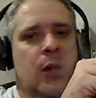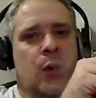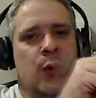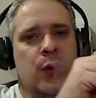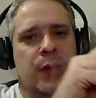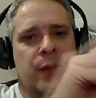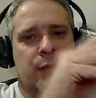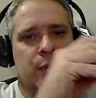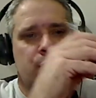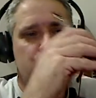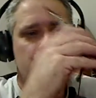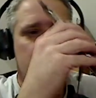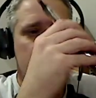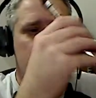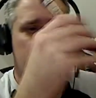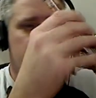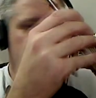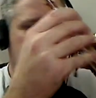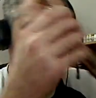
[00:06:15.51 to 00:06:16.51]
Au niveau du
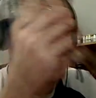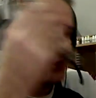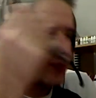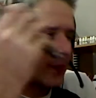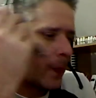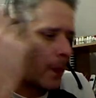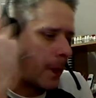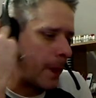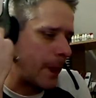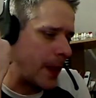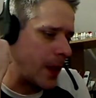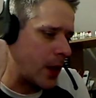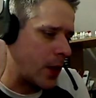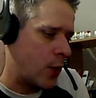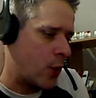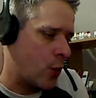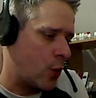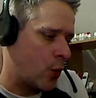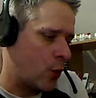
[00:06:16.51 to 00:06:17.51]
goût,
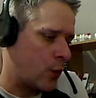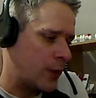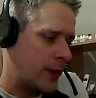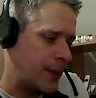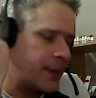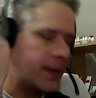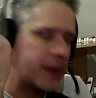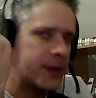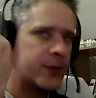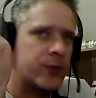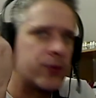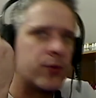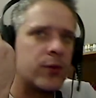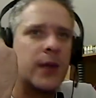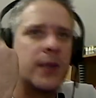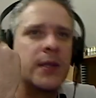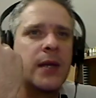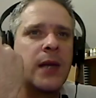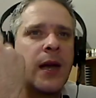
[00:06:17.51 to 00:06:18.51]
on n'est pas
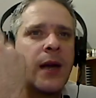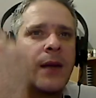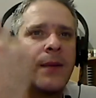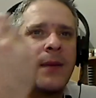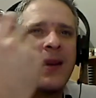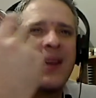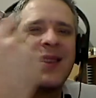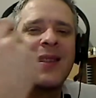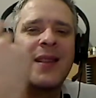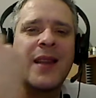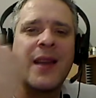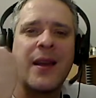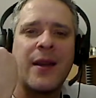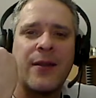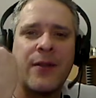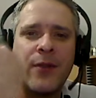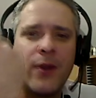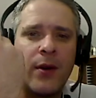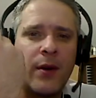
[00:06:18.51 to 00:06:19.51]
sur un caramel très
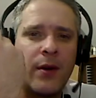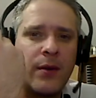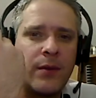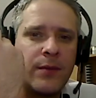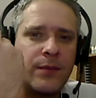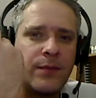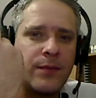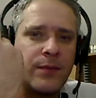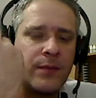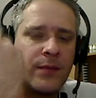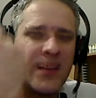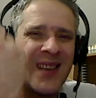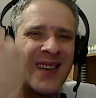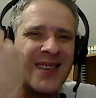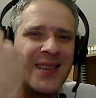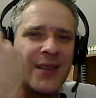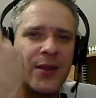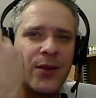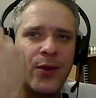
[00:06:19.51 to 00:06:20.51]
fort,
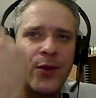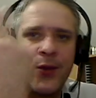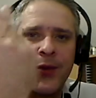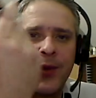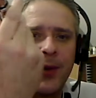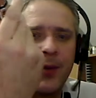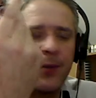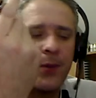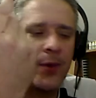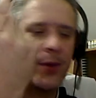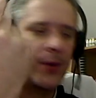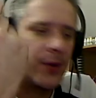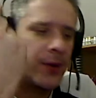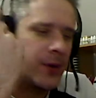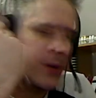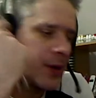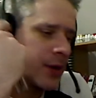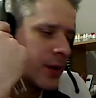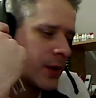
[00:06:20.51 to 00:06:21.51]
très intense comme,
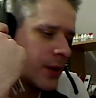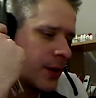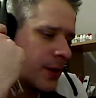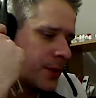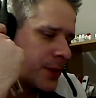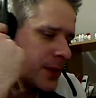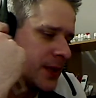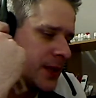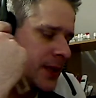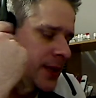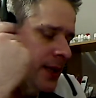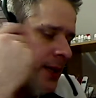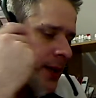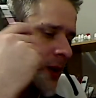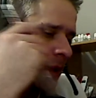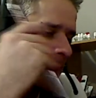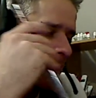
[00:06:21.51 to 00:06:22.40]
euh, comme précisé dans la